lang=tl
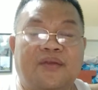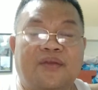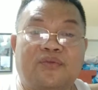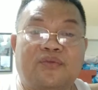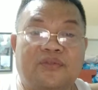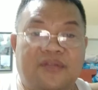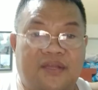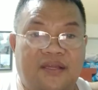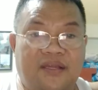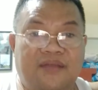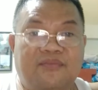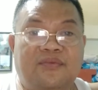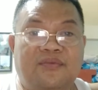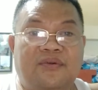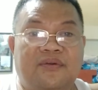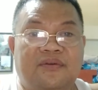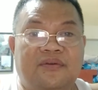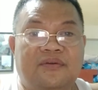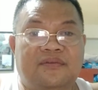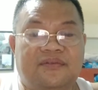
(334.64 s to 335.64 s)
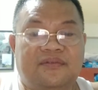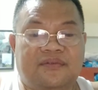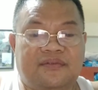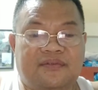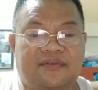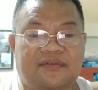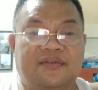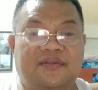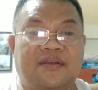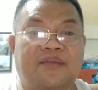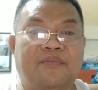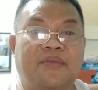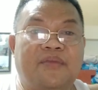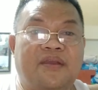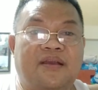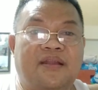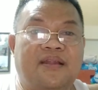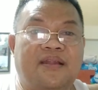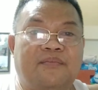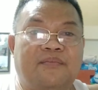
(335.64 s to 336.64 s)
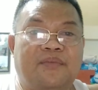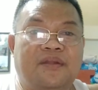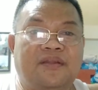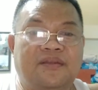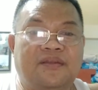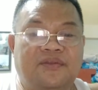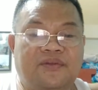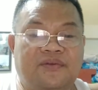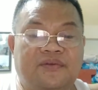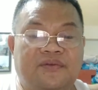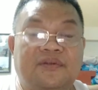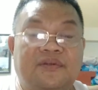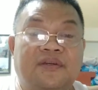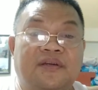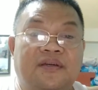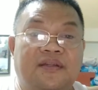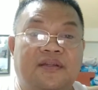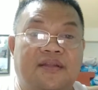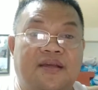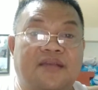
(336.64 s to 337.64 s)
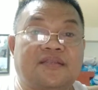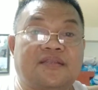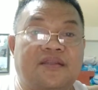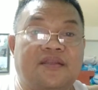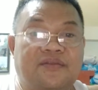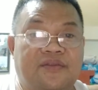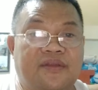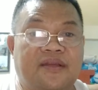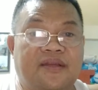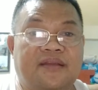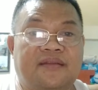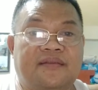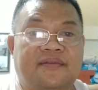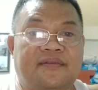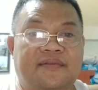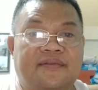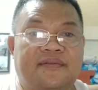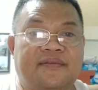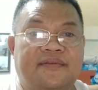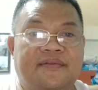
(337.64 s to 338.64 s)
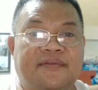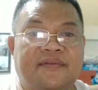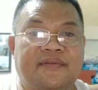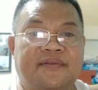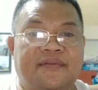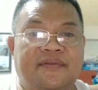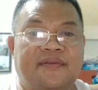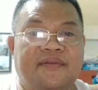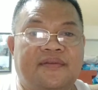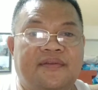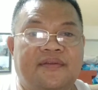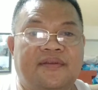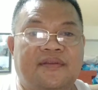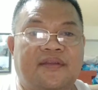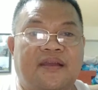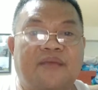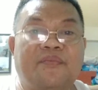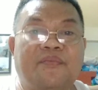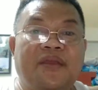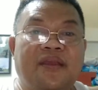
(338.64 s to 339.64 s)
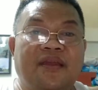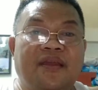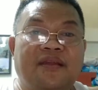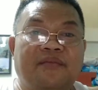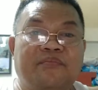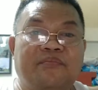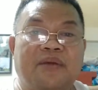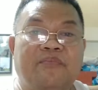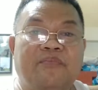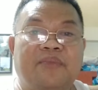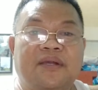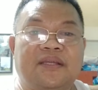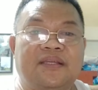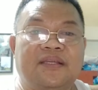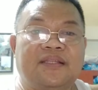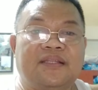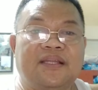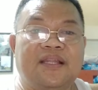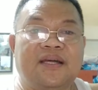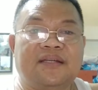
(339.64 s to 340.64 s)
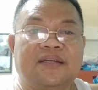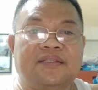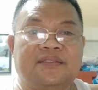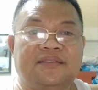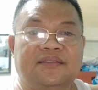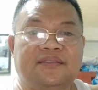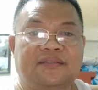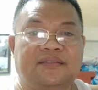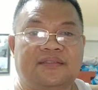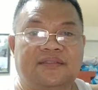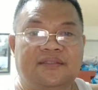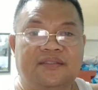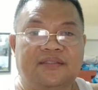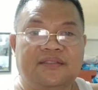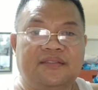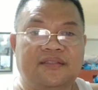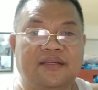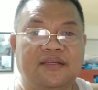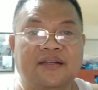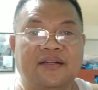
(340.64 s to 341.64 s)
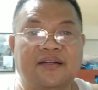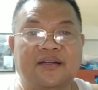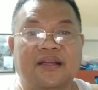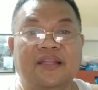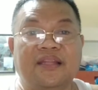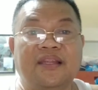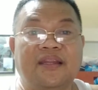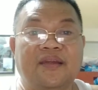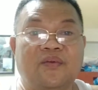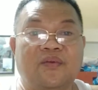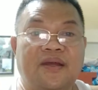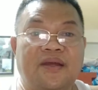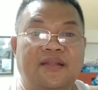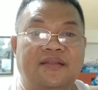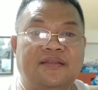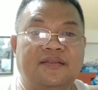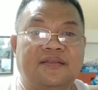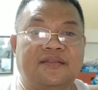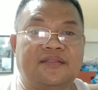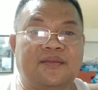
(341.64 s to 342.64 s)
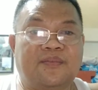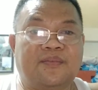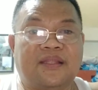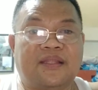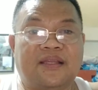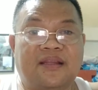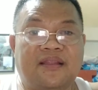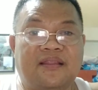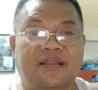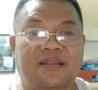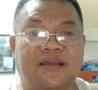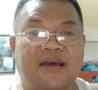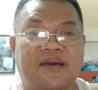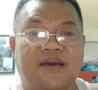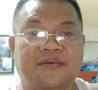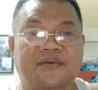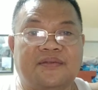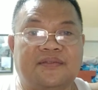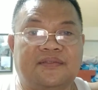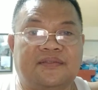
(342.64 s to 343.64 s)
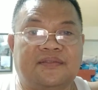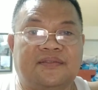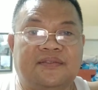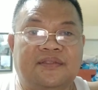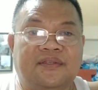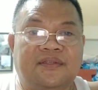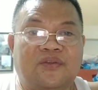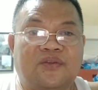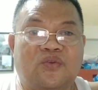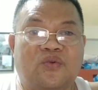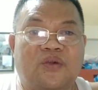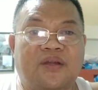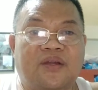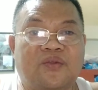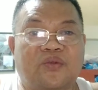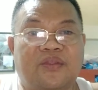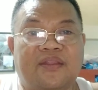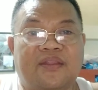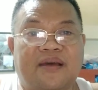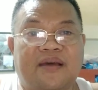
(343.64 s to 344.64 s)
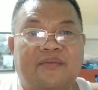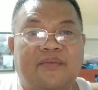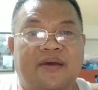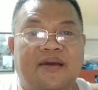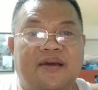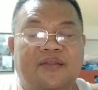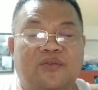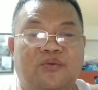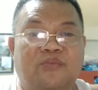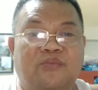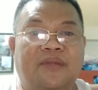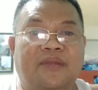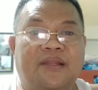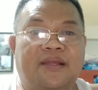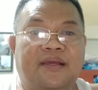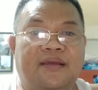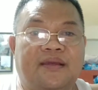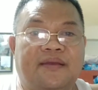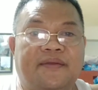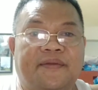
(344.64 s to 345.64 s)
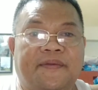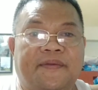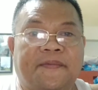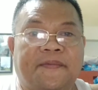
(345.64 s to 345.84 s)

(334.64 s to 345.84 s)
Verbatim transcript: Pero kung tingin mo, kami kalaban ninyo, nasa inyo yan. Kami ay nagpapakita lang ng kalinawan sa mata ng tao kung anong tama at anong mali.